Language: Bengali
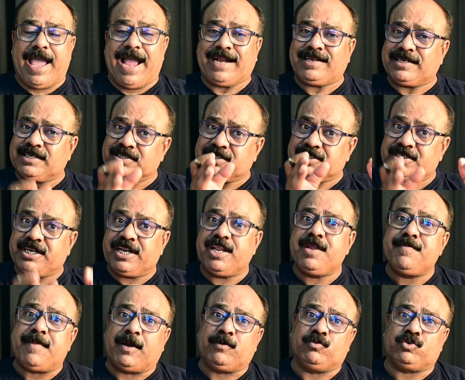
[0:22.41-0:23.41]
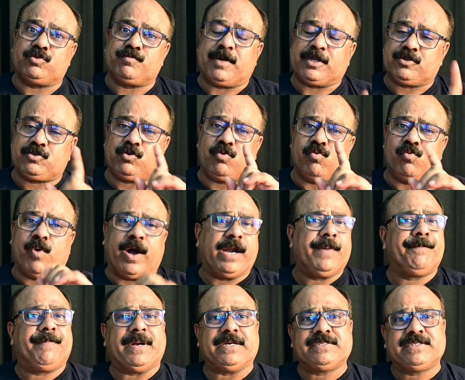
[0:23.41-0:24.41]
একটা শ্রেণীর মানুষ মাত্র
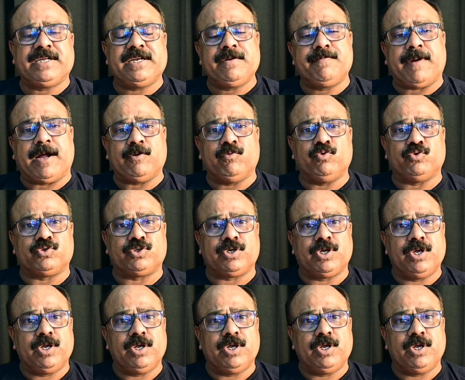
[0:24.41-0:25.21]
ওয়ান পার্সেন্ট মানুষ